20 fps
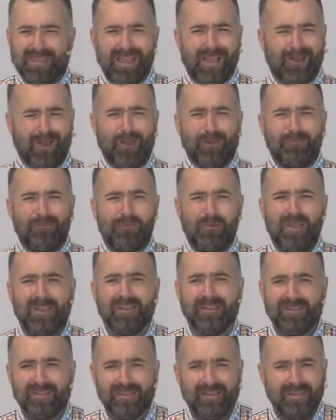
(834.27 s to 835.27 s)
Encore une fois,
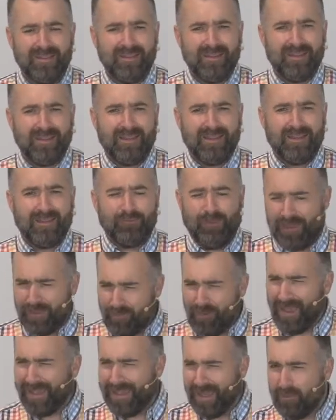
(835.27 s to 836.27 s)

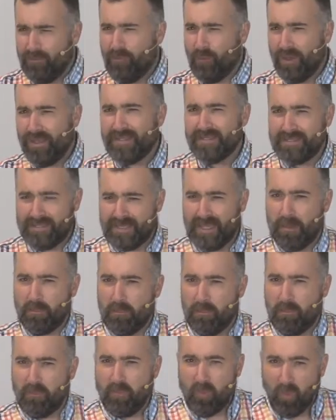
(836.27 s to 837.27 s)
voyez-vous à quel point c'est
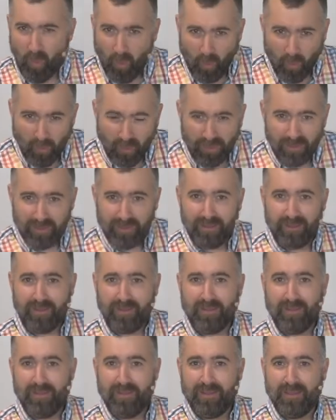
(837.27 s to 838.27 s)
beau.
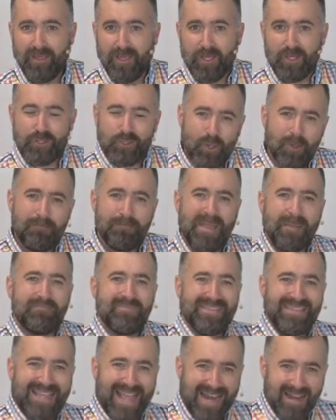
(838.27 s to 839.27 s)
Dieu m'aime
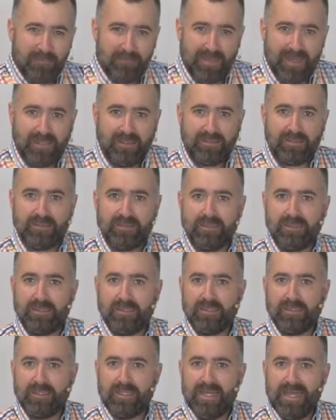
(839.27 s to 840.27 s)
tellement
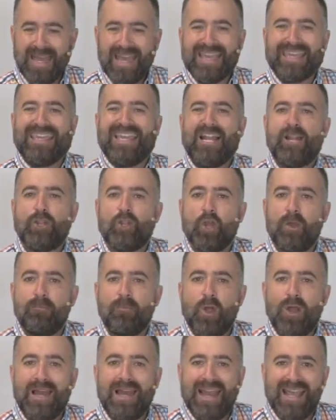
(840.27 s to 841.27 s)
qu'il ne
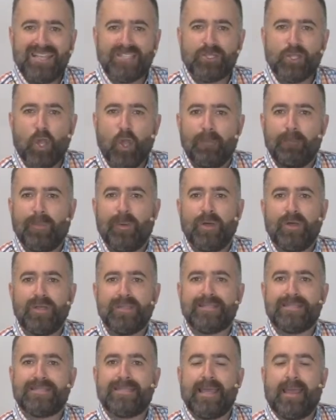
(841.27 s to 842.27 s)
me laissera pas
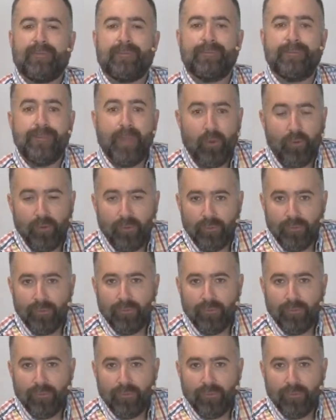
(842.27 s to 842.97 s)
dire non.